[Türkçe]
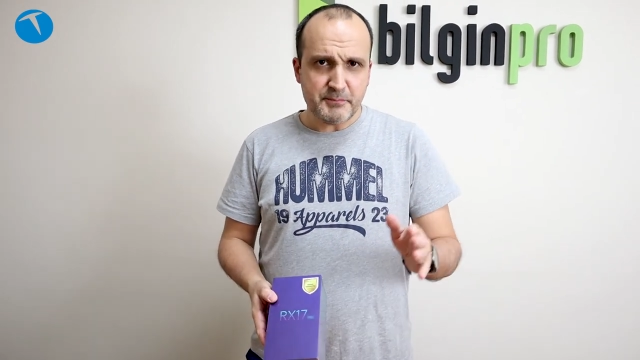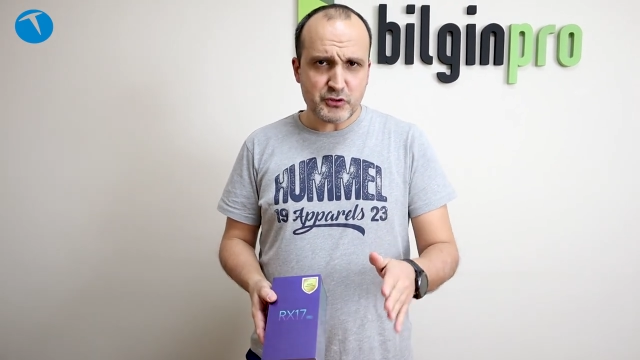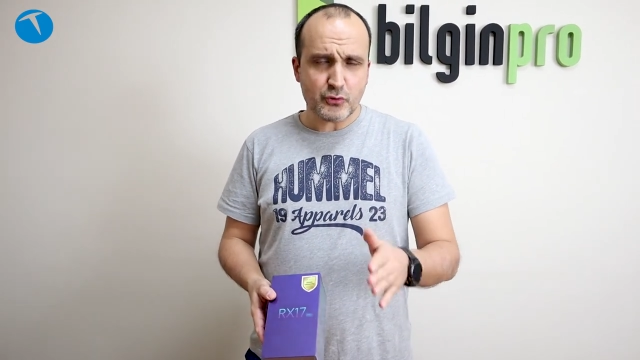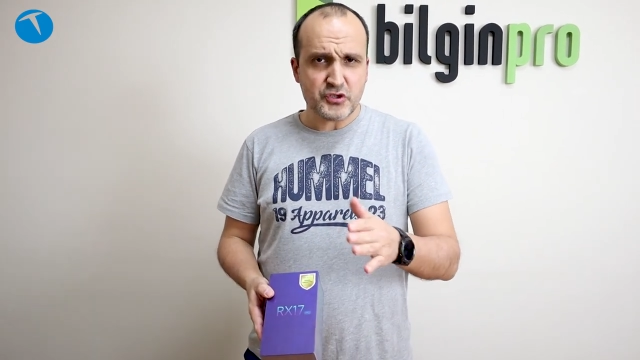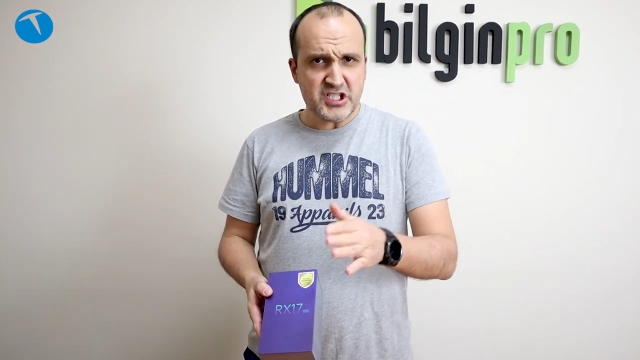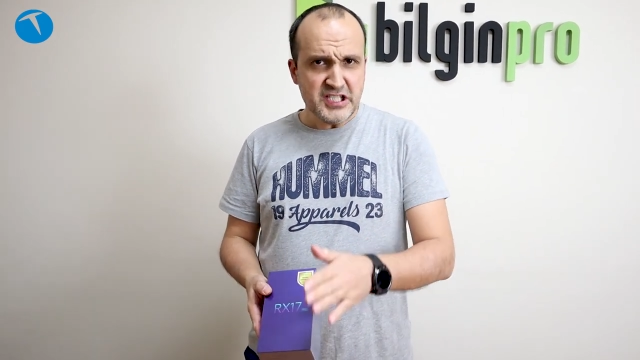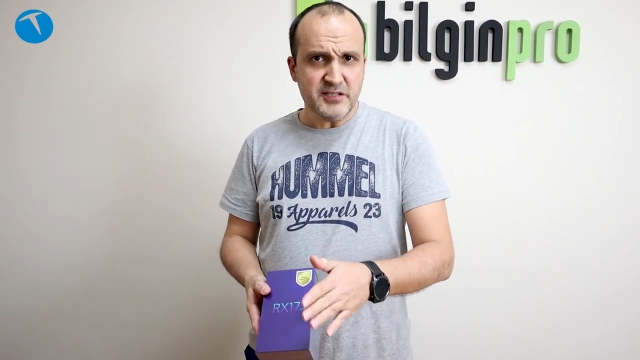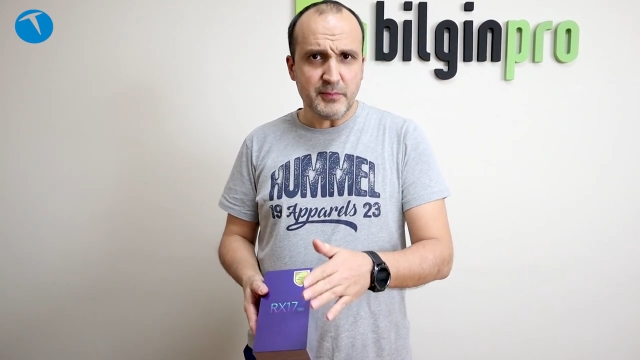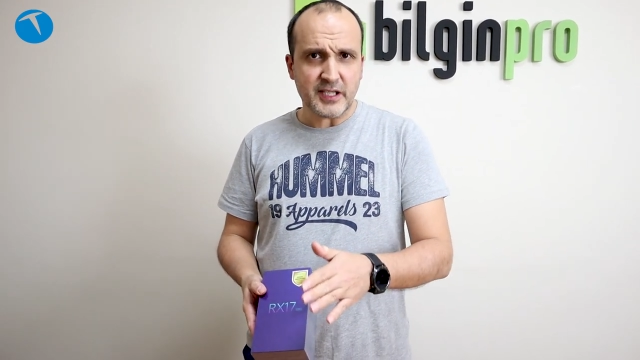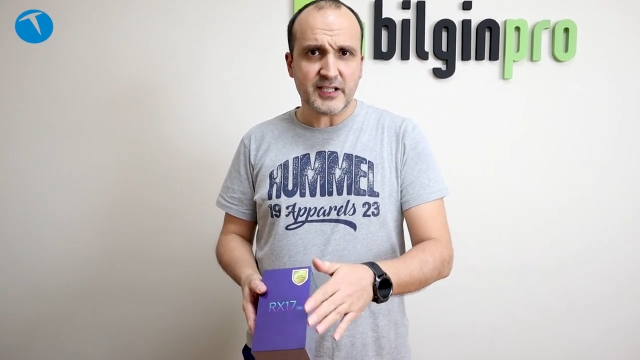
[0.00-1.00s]
Birçok
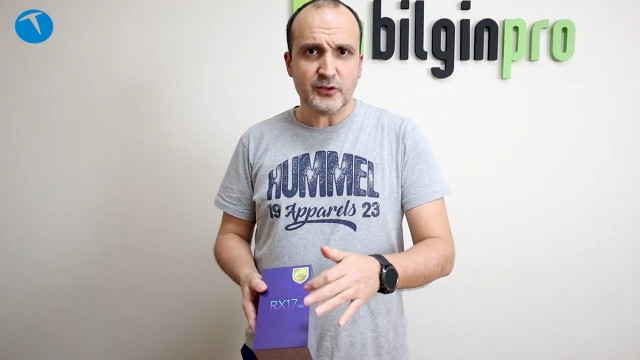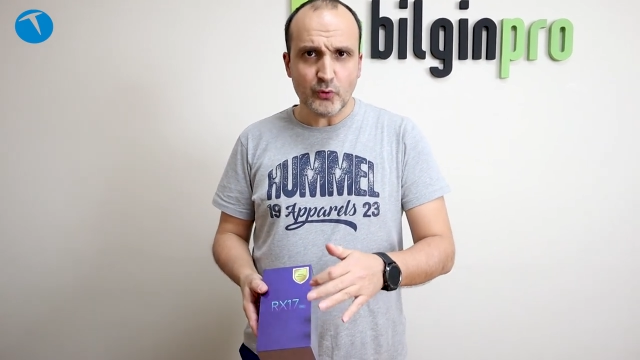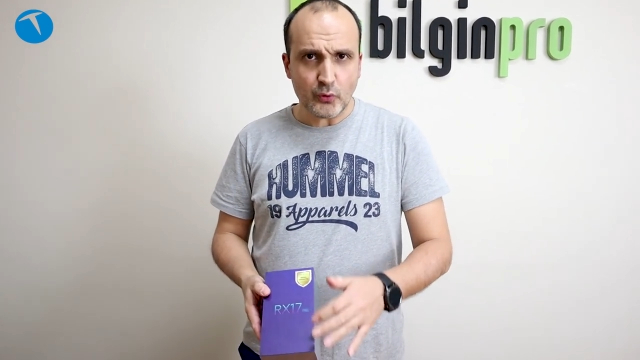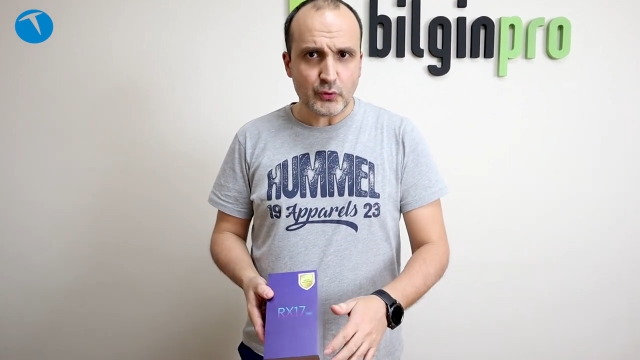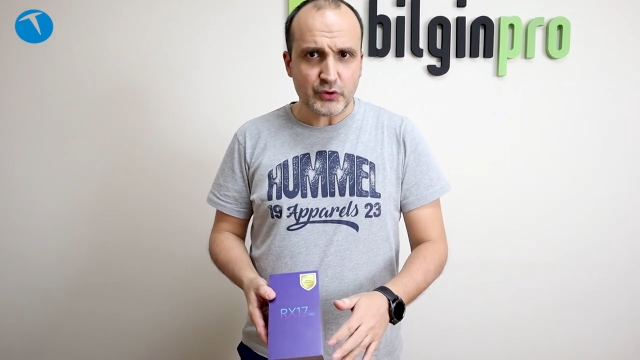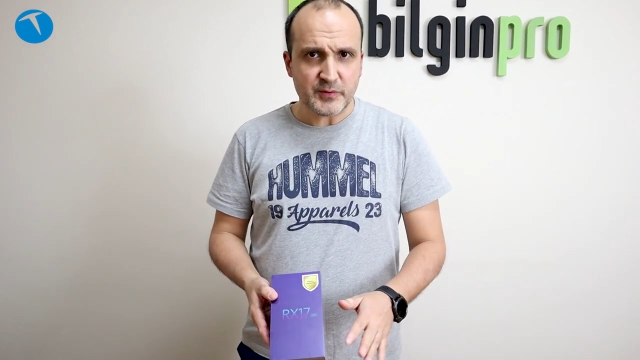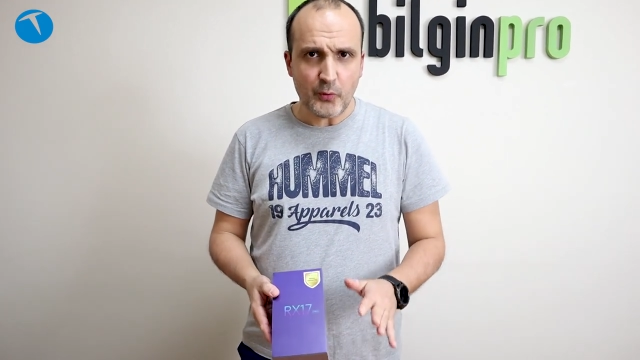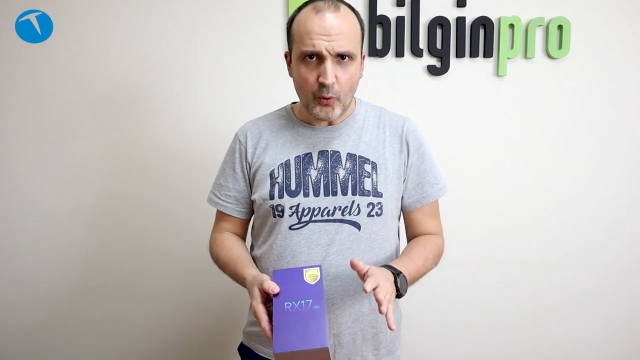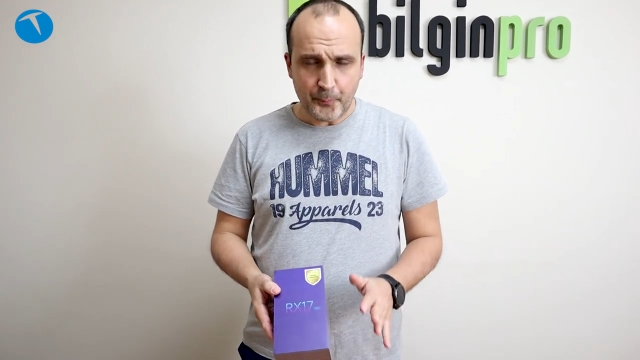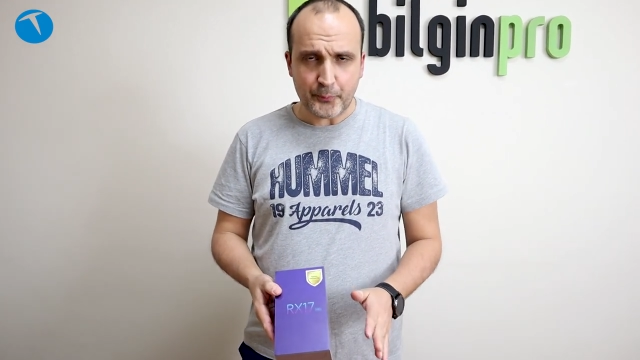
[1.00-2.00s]
Çinli markanın olduğu gibi
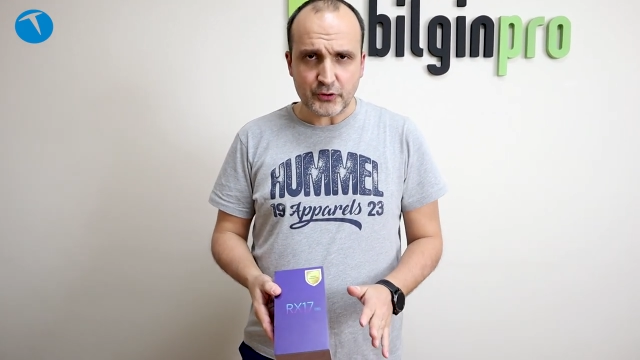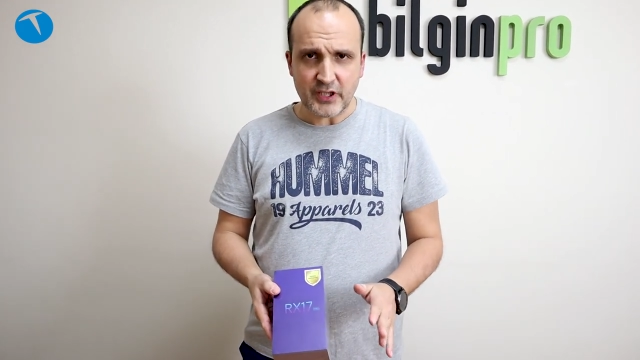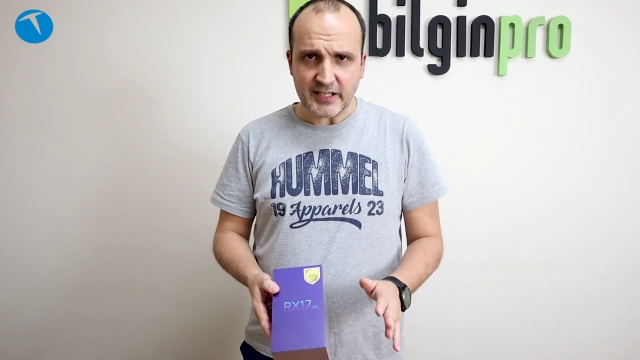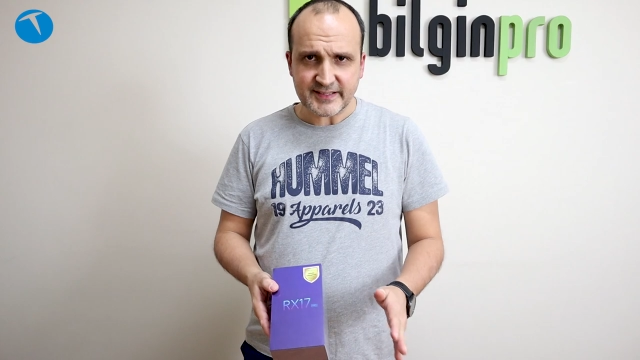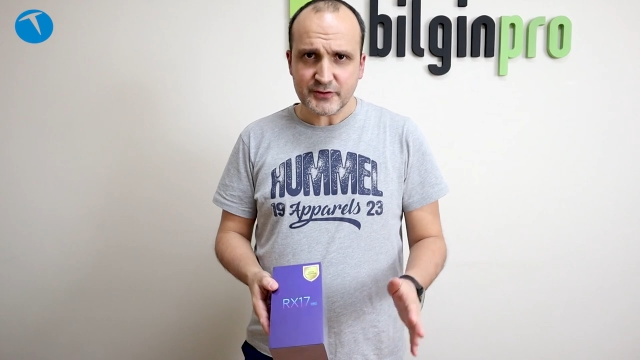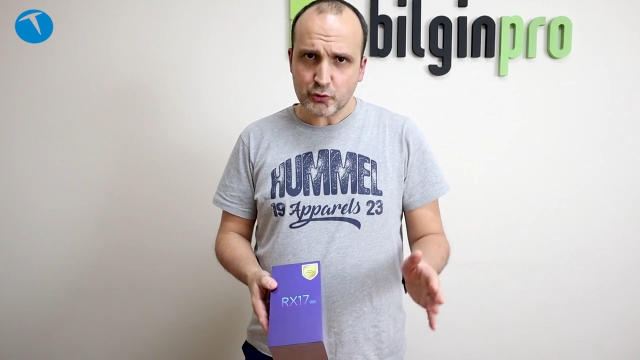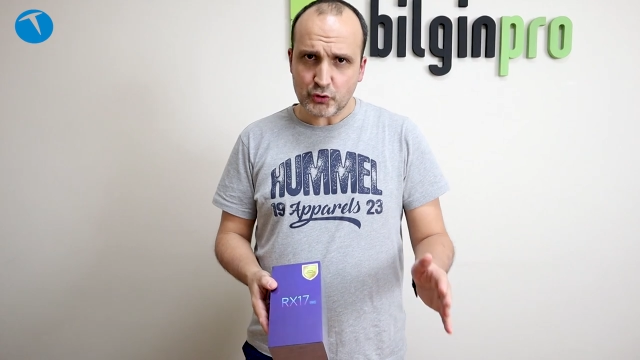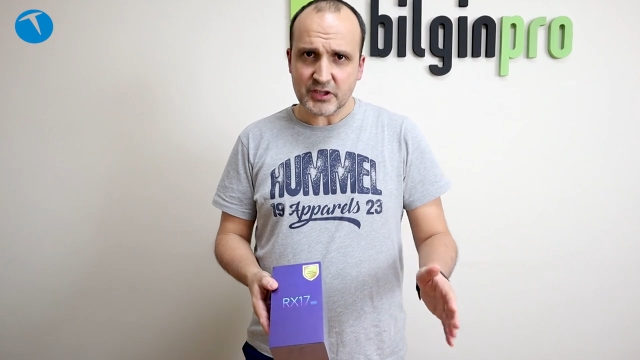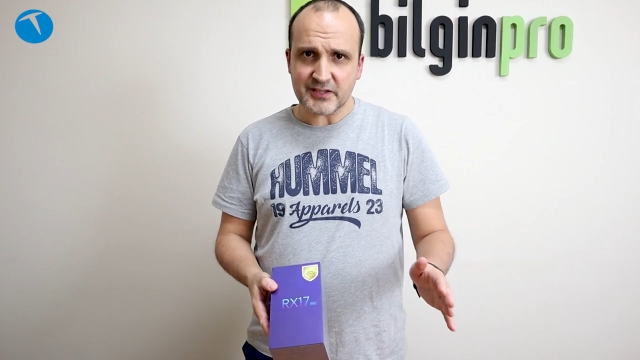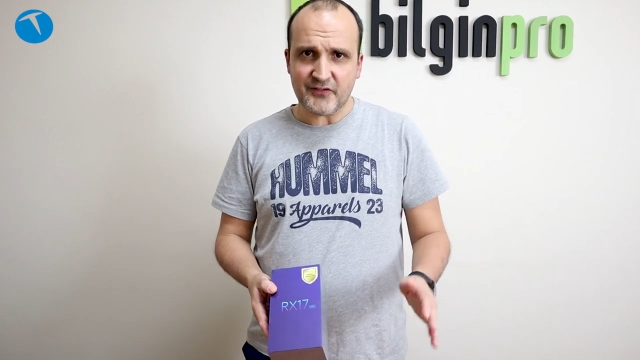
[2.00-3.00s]
Oppo da artık
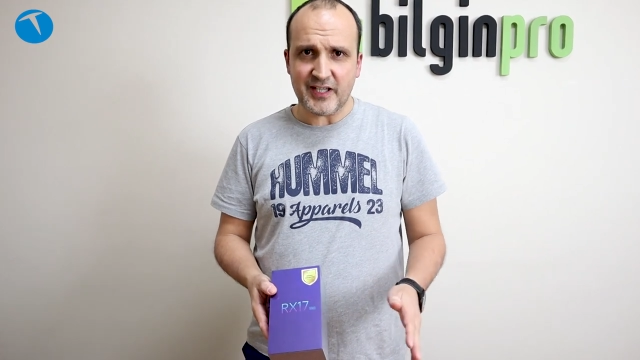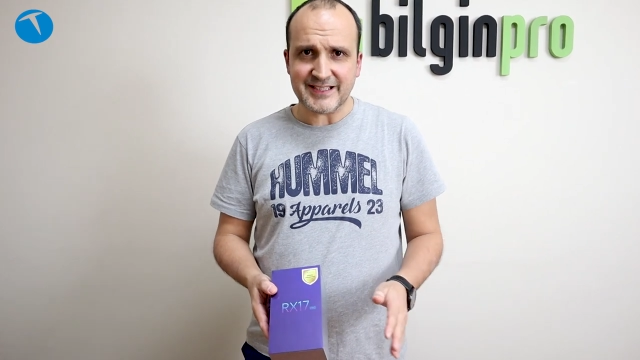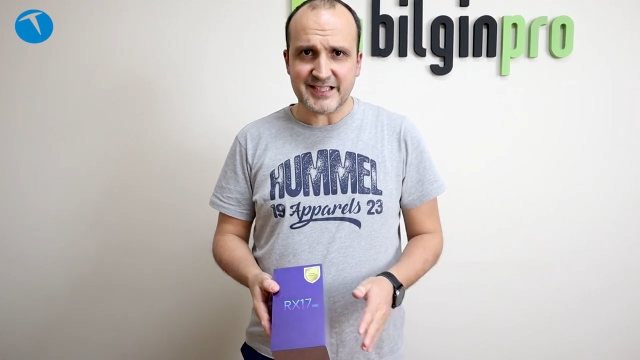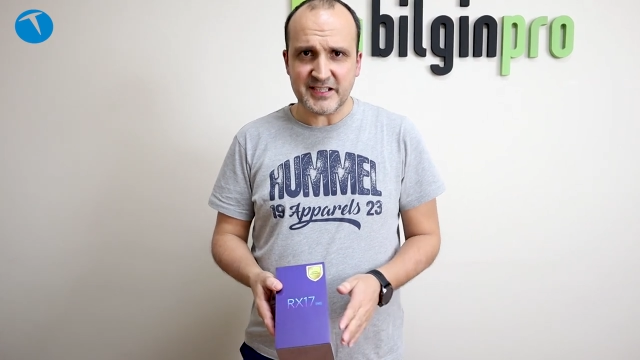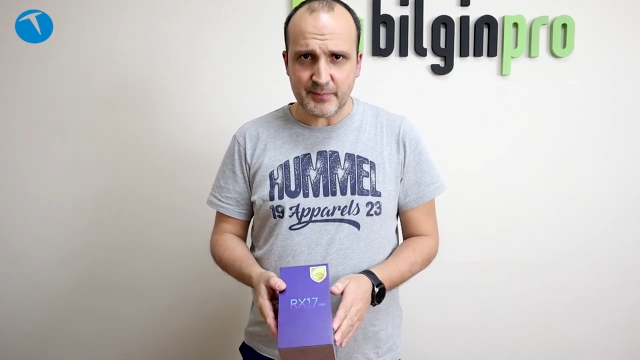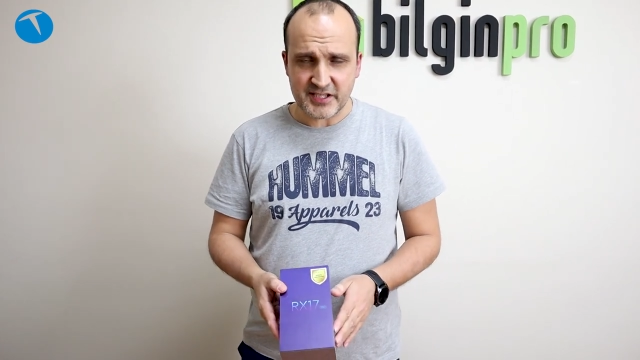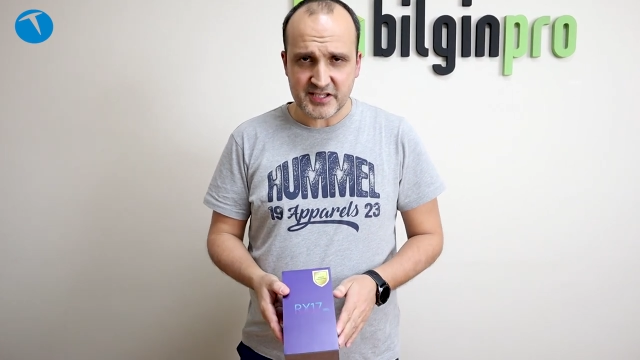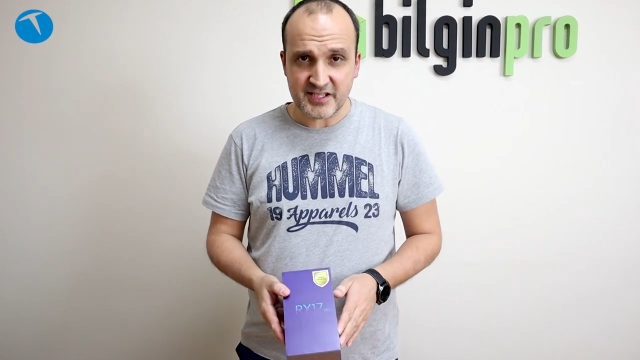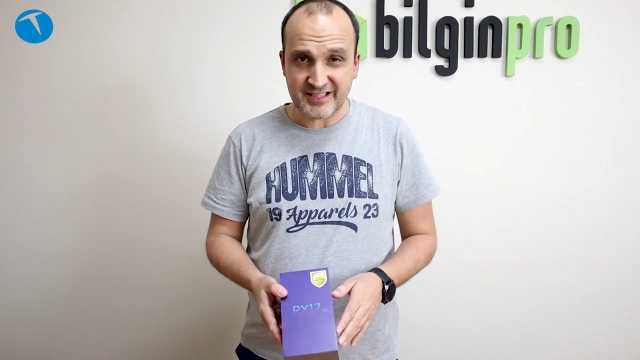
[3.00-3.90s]
Türkiye'de faaliyetlerine başlayacak.